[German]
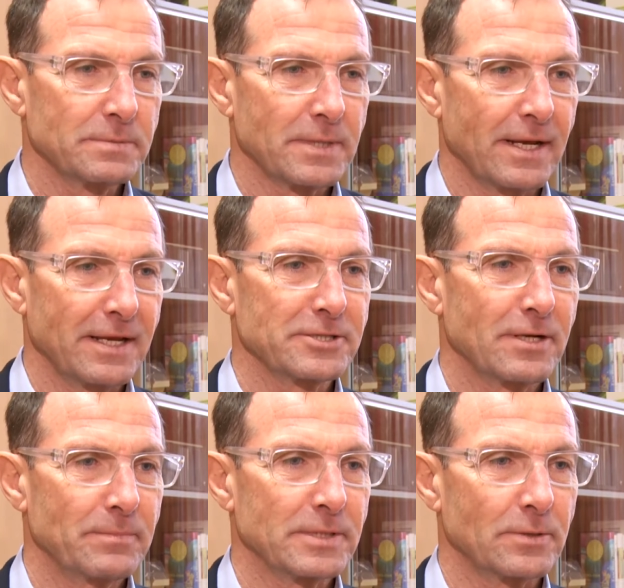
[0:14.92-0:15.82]
gibt es einen
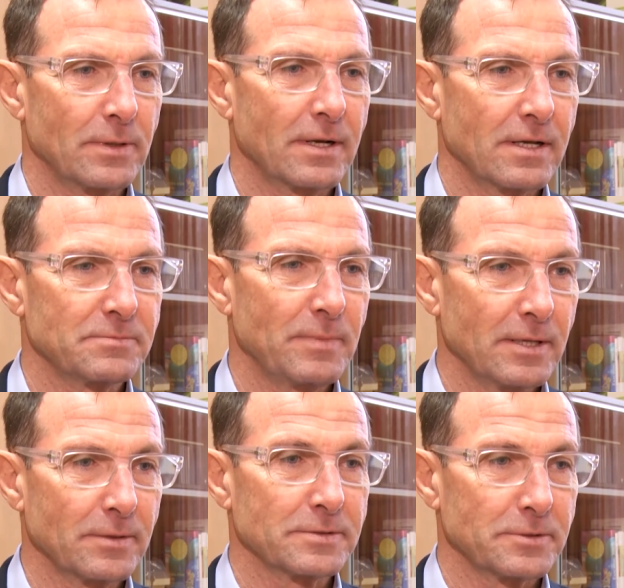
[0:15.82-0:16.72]
Gegenstand
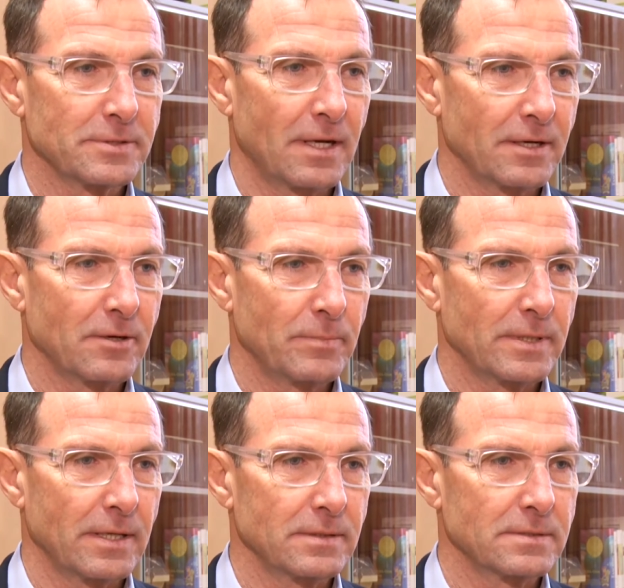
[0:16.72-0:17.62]
Persönlichkeitsbildung und soziale
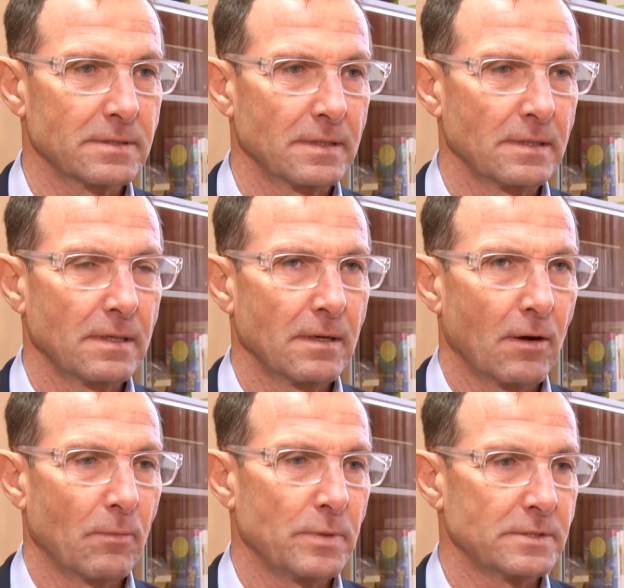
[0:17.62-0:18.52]
Kompetenz.
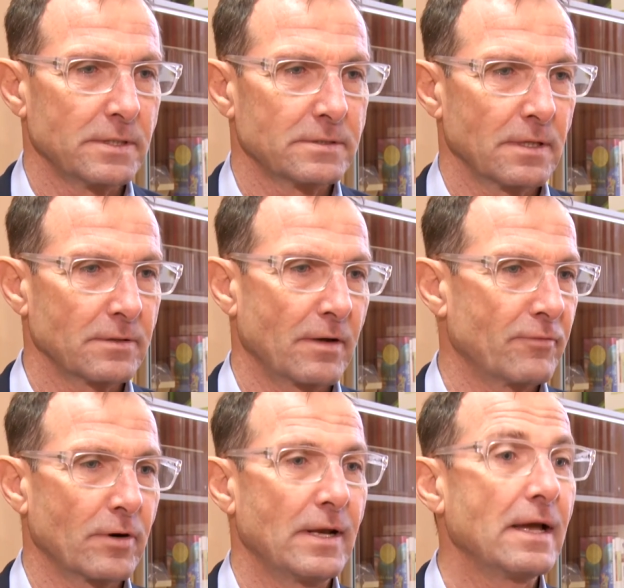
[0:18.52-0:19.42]
Und bis jetzt sind da
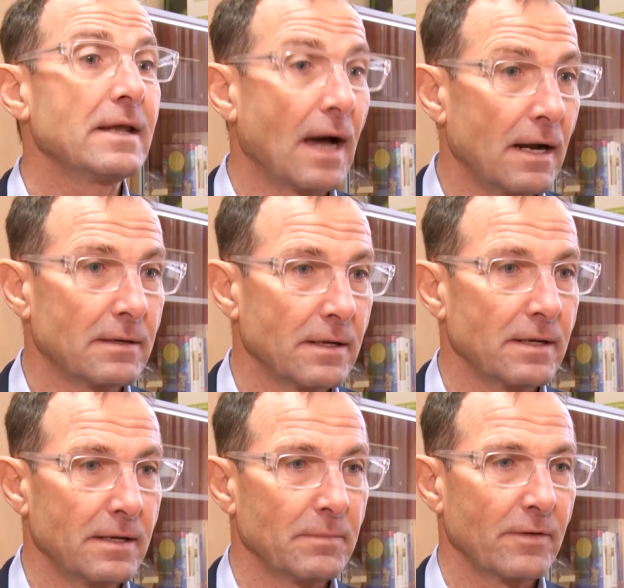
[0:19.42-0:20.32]
einfach Lehrinhalte
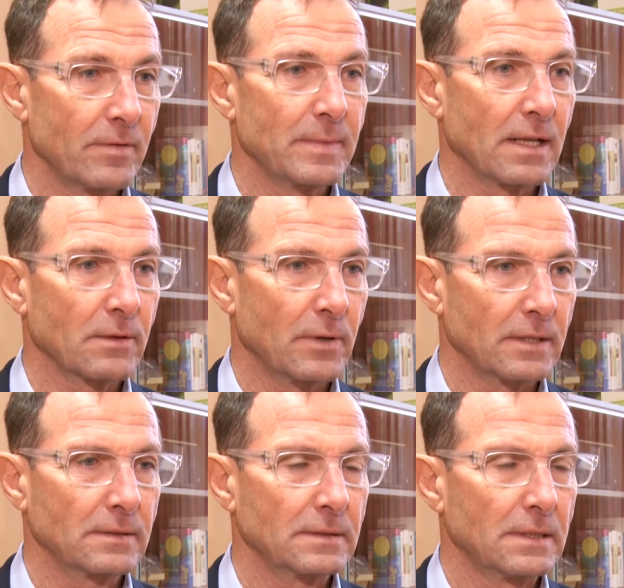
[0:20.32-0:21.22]
immer vermittelt
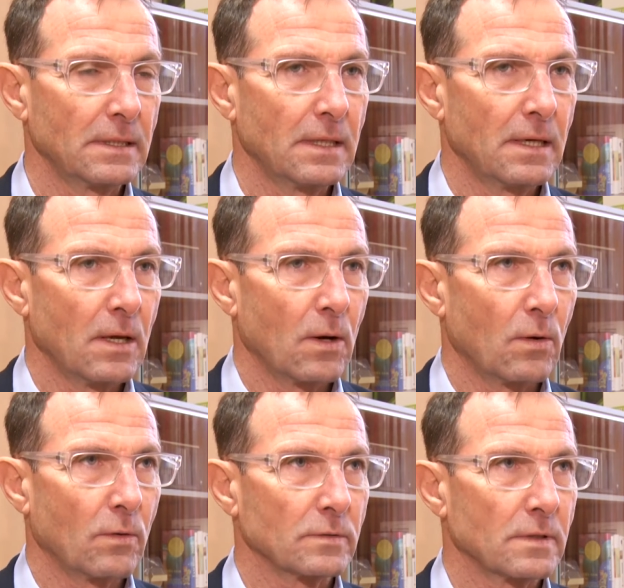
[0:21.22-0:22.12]
worden.
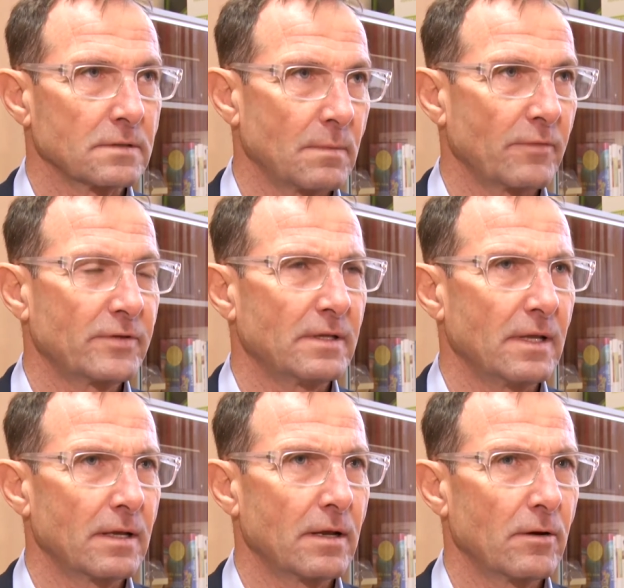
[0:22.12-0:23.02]
Und da sind wir auf die
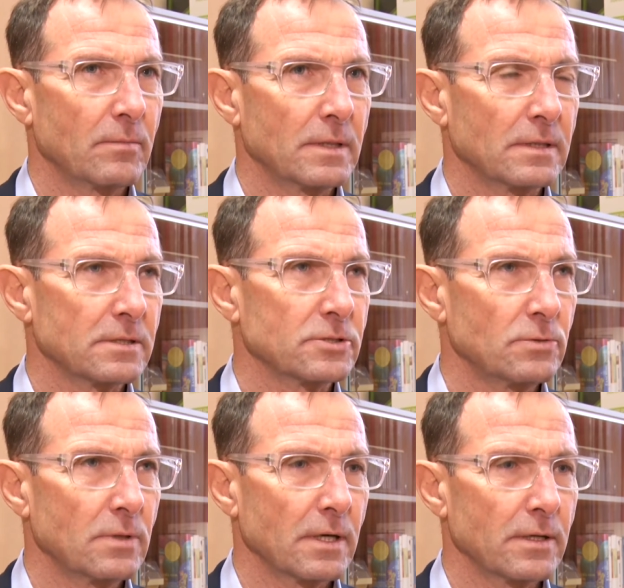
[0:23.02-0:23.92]
Idee gekommen, dass
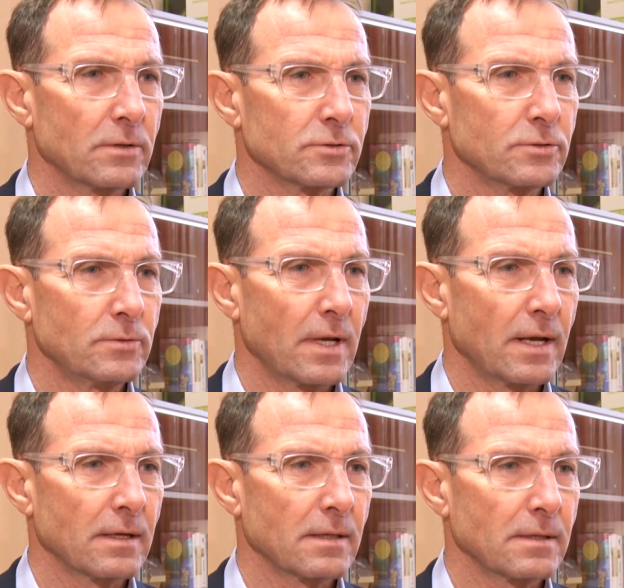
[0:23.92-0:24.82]
Schülerinnen und Schüler
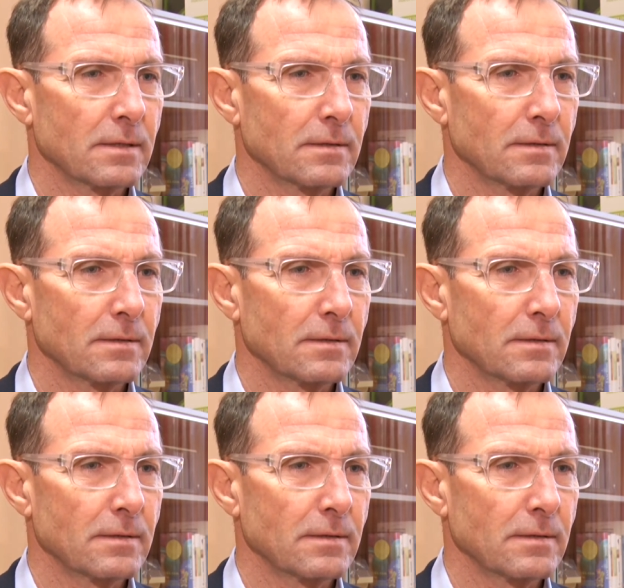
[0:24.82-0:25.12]
eigentlich